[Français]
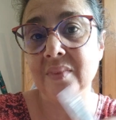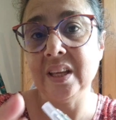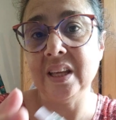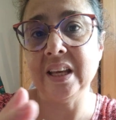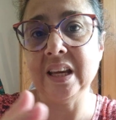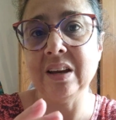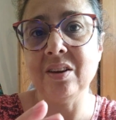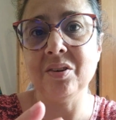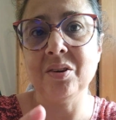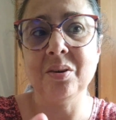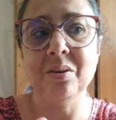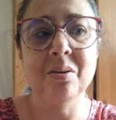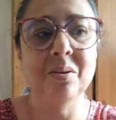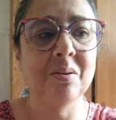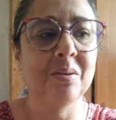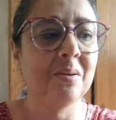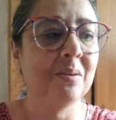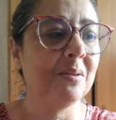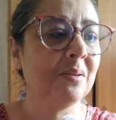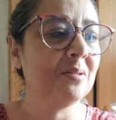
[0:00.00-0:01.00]
Et
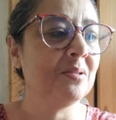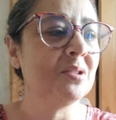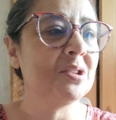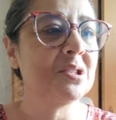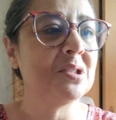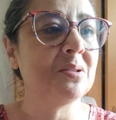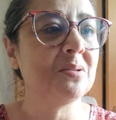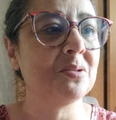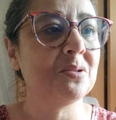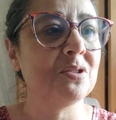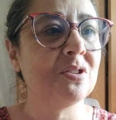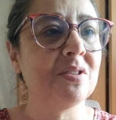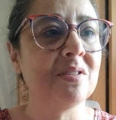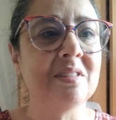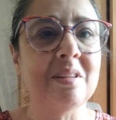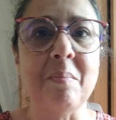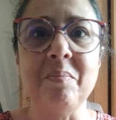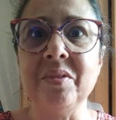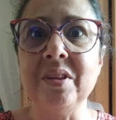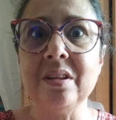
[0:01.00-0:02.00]

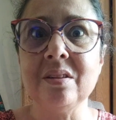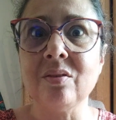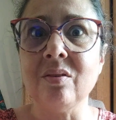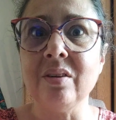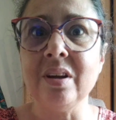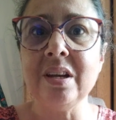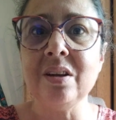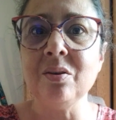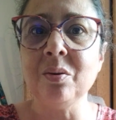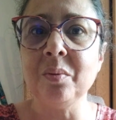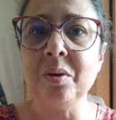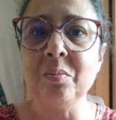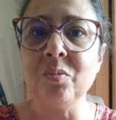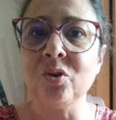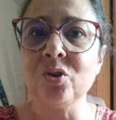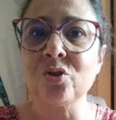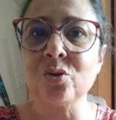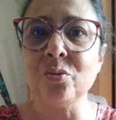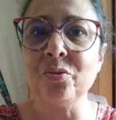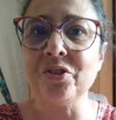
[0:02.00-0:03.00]
ça me détend
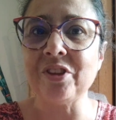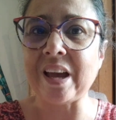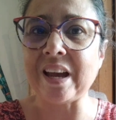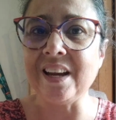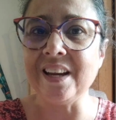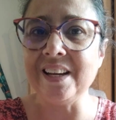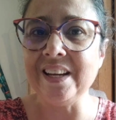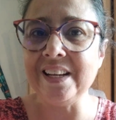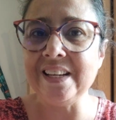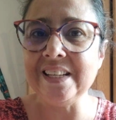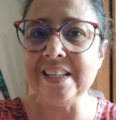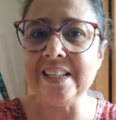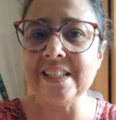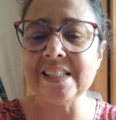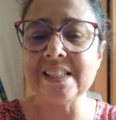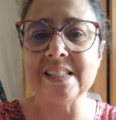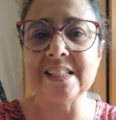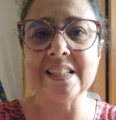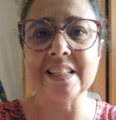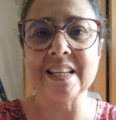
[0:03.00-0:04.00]
énormément. Je trouve ça
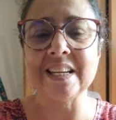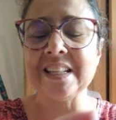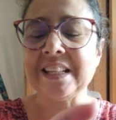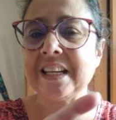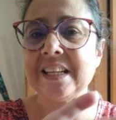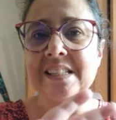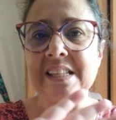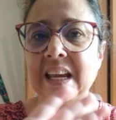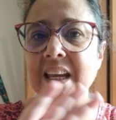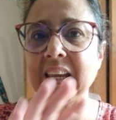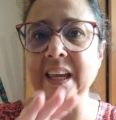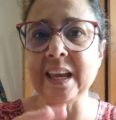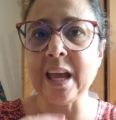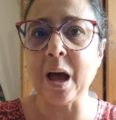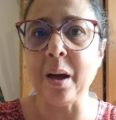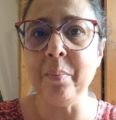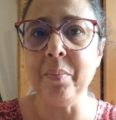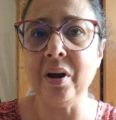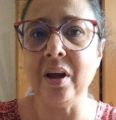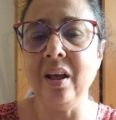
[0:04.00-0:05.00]
glisse, c'est très très
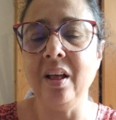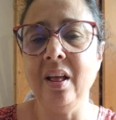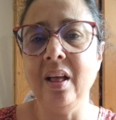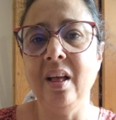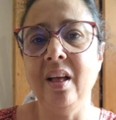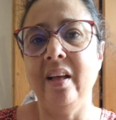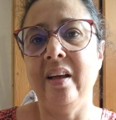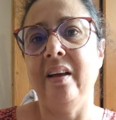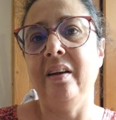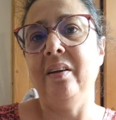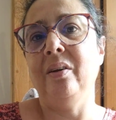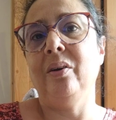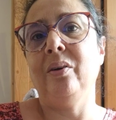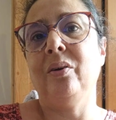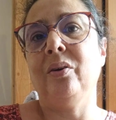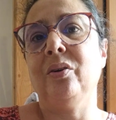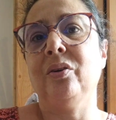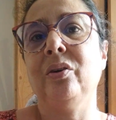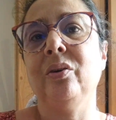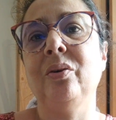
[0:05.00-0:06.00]
agréable
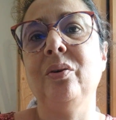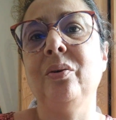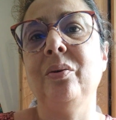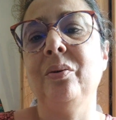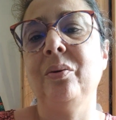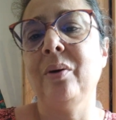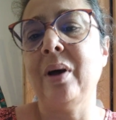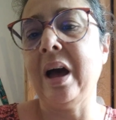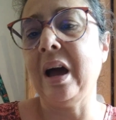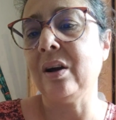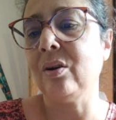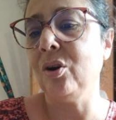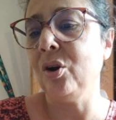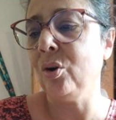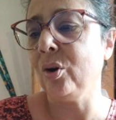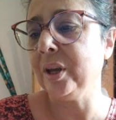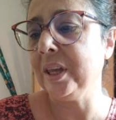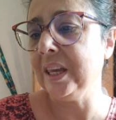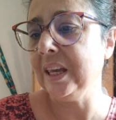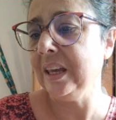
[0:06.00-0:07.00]
à
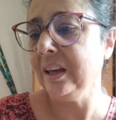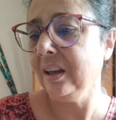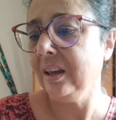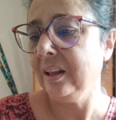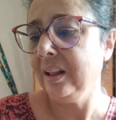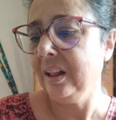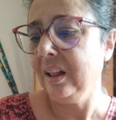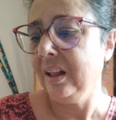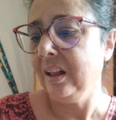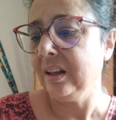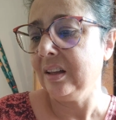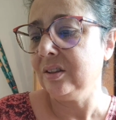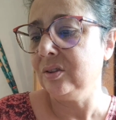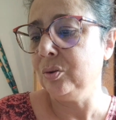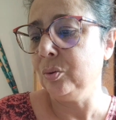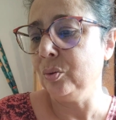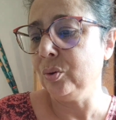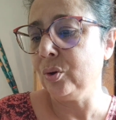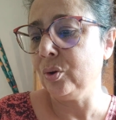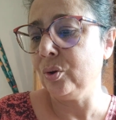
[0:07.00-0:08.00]
colorier.
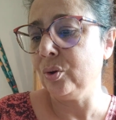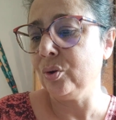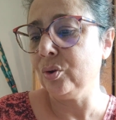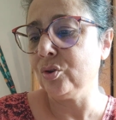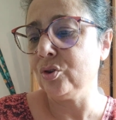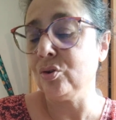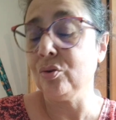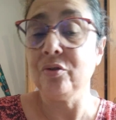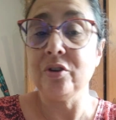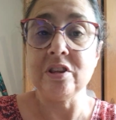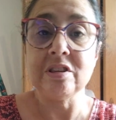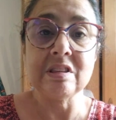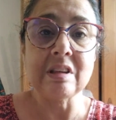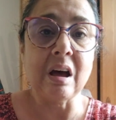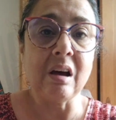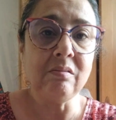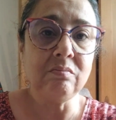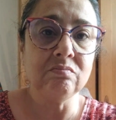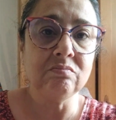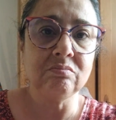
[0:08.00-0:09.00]
Donc je fais
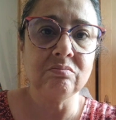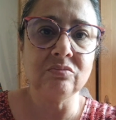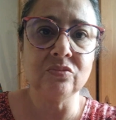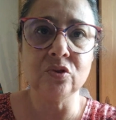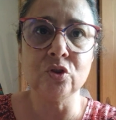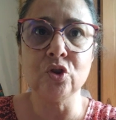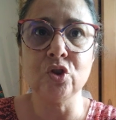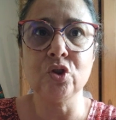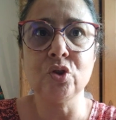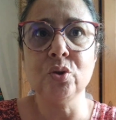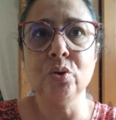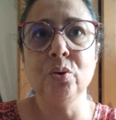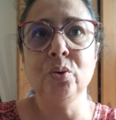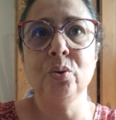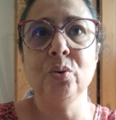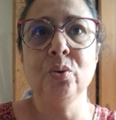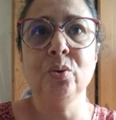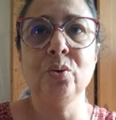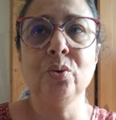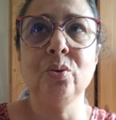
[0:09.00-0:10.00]
ça
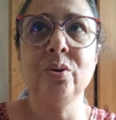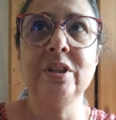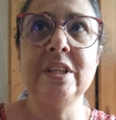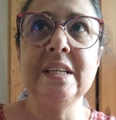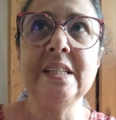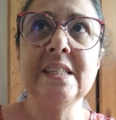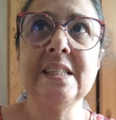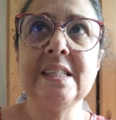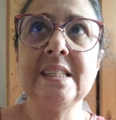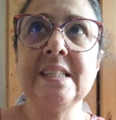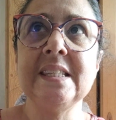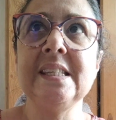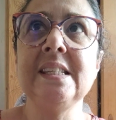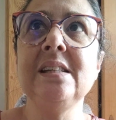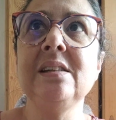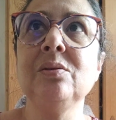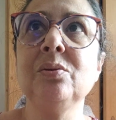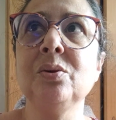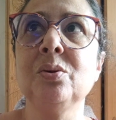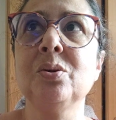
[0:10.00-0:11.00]
je
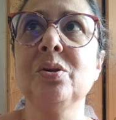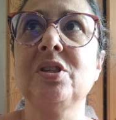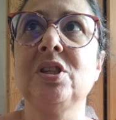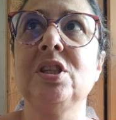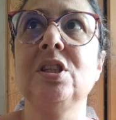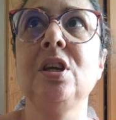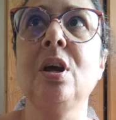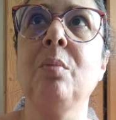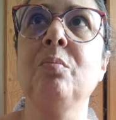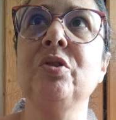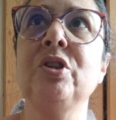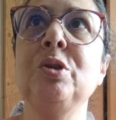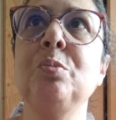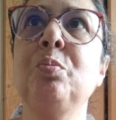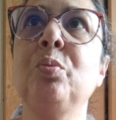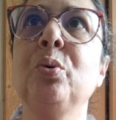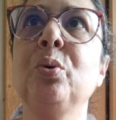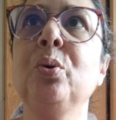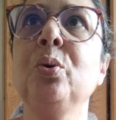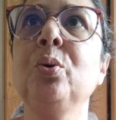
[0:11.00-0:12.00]
dessine aussi un petit
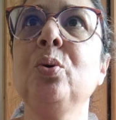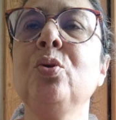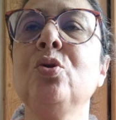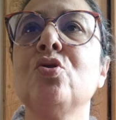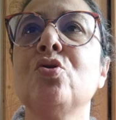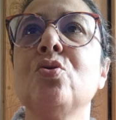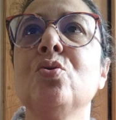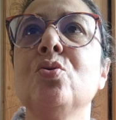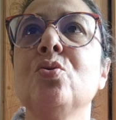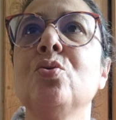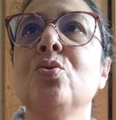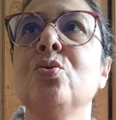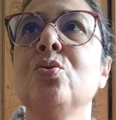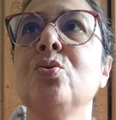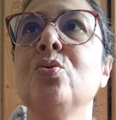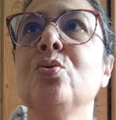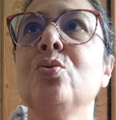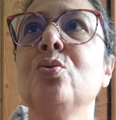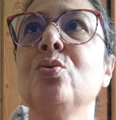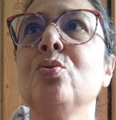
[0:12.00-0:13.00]
peu,
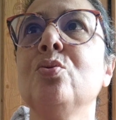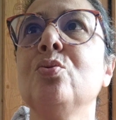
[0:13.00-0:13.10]
je,